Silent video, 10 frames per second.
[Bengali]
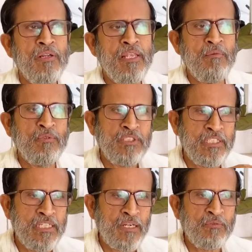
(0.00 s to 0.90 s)
এবং সেই
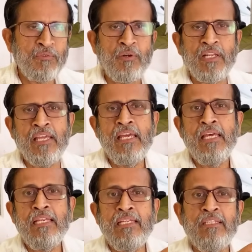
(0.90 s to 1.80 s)
ঠাকুর ঘরে
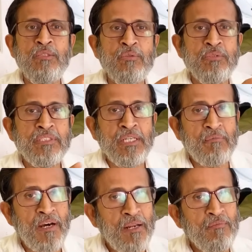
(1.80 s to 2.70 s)
নিত্য
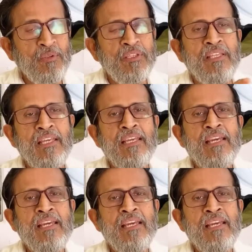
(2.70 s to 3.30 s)
সেবার মধ্যে